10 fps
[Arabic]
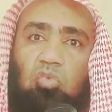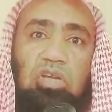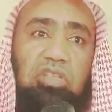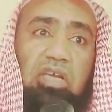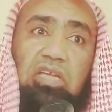
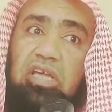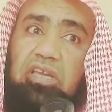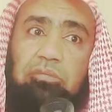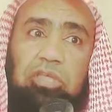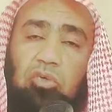ولذلك
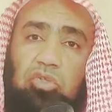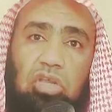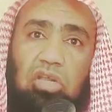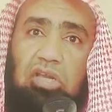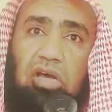النبي
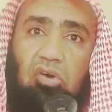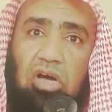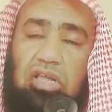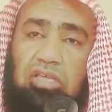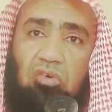صلى الله
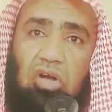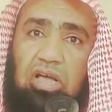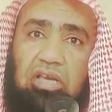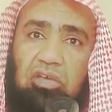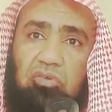عليه
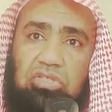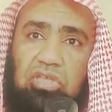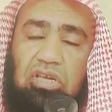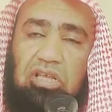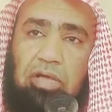وآله
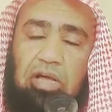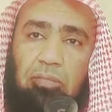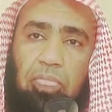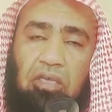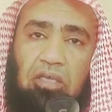وسلم
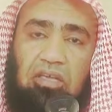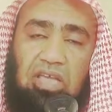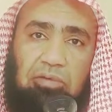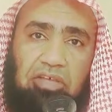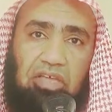
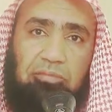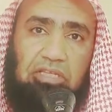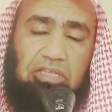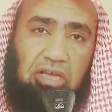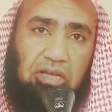كما
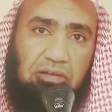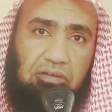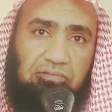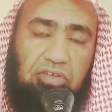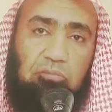ثبت
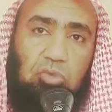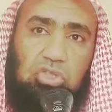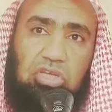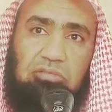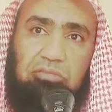في
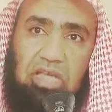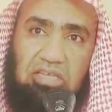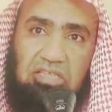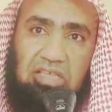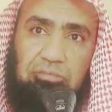المسند من
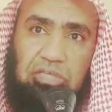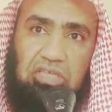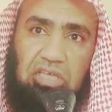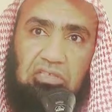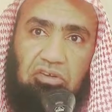حديث أبي
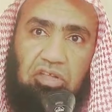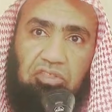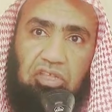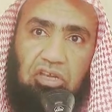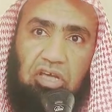سعيد
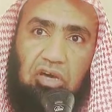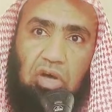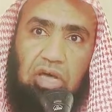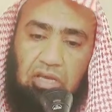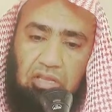رضي
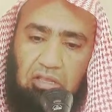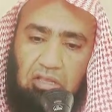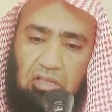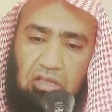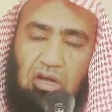الله عنه
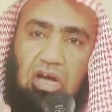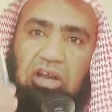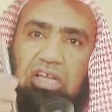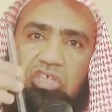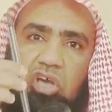
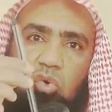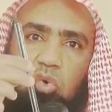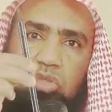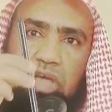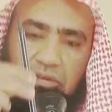غرز
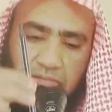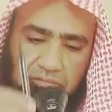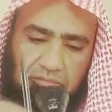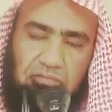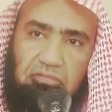عودا
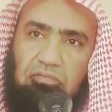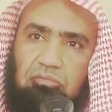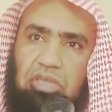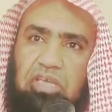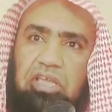
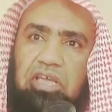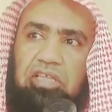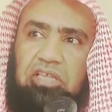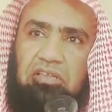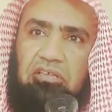بين
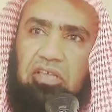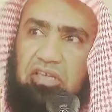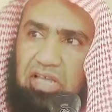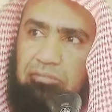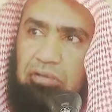يديه
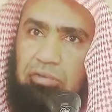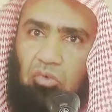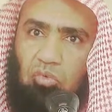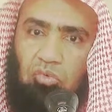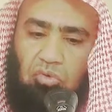يعني أمامه